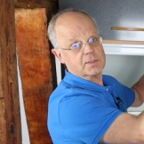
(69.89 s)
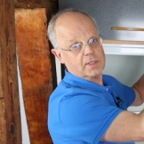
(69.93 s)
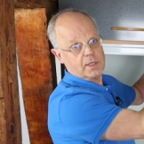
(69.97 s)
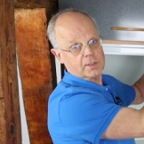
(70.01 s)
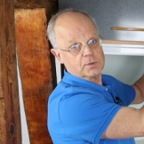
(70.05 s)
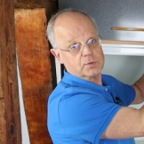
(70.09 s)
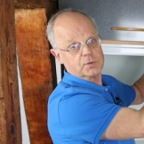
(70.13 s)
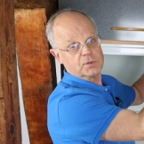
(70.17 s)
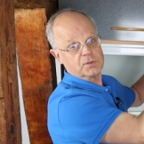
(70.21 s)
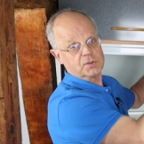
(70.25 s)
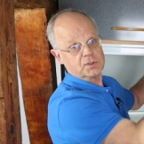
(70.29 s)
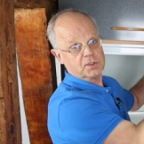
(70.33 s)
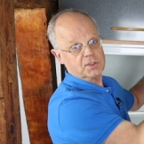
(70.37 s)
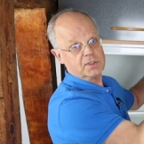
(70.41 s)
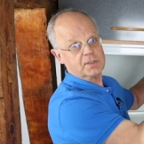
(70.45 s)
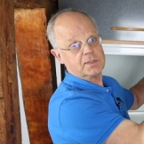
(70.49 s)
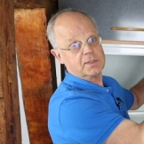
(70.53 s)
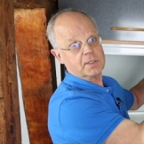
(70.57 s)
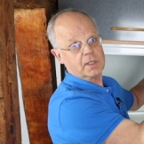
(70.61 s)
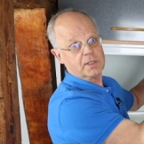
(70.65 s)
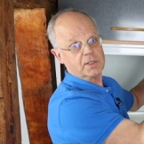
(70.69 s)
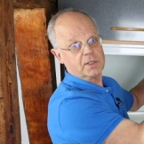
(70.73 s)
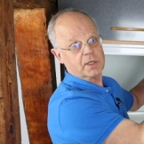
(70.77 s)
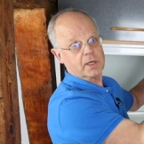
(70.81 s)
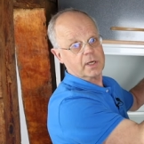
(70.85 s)
Also sie ist
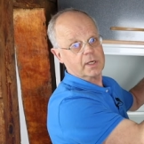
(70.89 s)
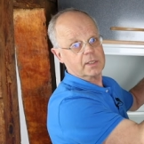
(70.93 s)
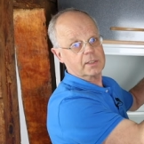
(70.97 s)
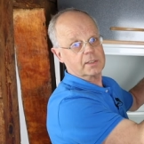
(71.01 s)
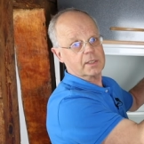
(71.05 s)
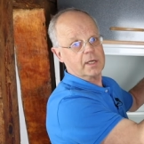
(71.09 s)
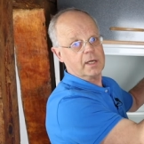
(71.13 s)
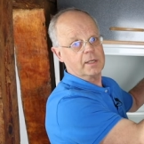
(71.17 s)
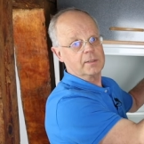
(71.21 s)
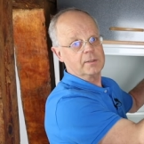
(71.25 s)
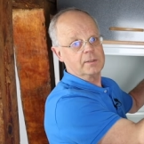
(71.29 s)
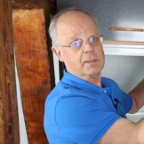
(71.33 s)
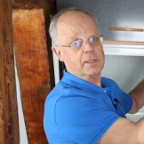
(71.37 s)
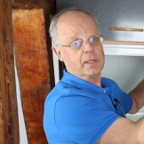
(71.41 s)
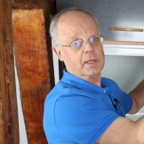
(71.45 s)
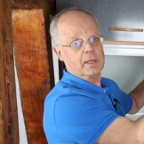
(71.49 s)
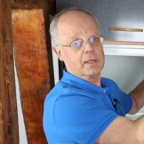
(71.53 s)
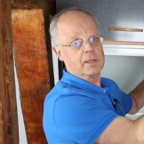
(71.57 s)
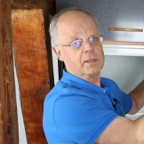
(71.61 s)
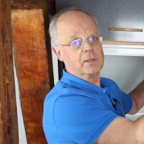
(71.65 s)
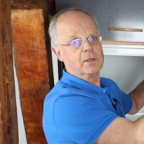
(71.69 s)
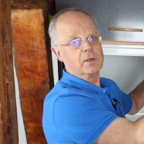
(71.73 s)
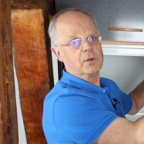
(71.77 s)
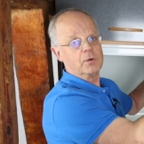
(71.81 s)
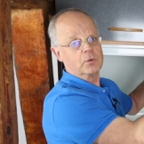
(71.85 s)
ja direkt an der
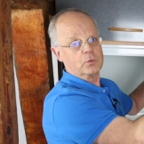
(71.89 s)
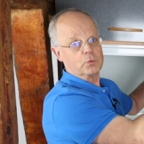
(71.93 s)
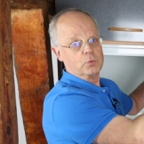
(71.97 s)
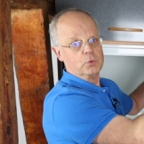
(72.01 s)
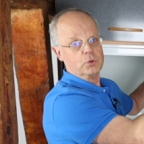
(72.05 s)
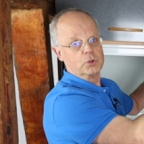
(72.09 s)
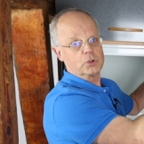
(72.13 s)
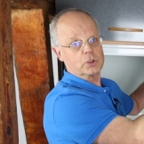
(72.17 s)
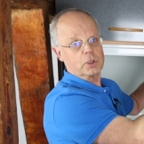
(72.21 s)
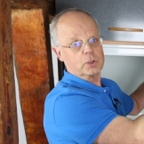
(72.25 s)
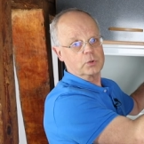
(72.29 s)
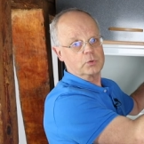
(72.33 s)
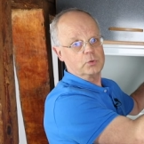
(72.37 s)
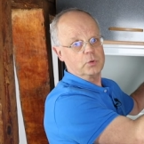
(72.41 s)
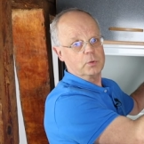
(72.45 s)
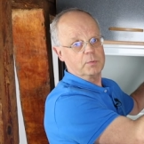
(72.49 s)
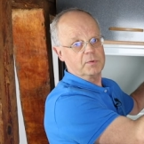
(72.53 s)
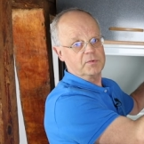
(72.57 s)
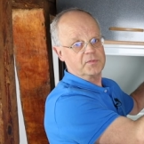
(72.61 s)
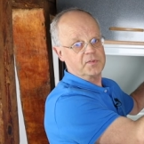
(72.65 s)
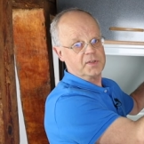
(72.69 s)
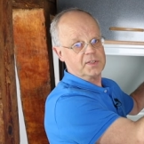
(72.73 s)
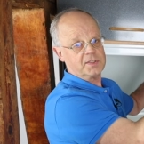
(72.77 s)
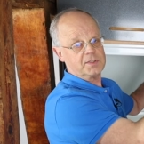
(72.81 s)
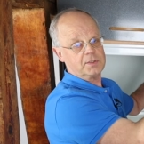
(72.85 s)
Kühlschranktür
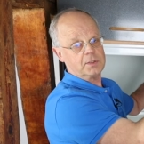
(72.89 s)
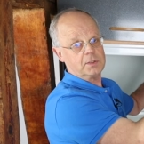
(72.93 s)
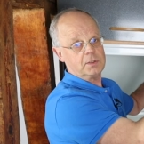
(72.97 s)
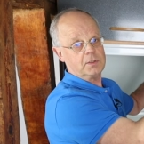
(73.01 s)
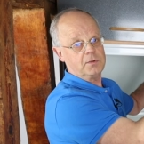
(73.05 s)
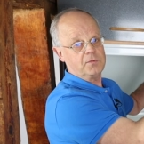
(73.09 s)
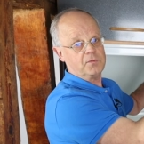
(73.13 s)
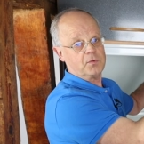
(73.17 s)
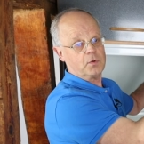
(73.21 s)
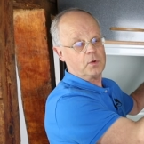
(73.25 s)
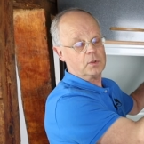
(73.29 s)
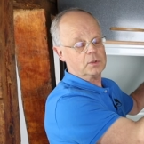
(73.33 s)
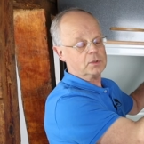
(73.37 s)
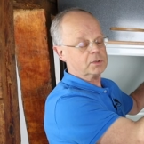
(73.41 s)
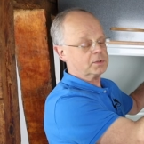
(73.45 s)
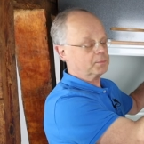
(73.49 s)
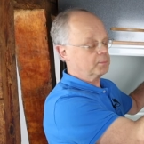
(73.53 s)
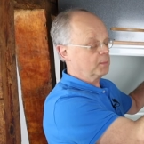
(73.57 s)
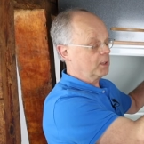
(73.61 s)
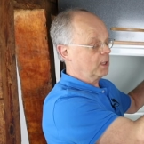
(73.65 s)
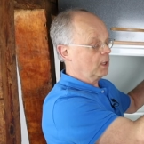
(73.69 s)
befestigt, die Front.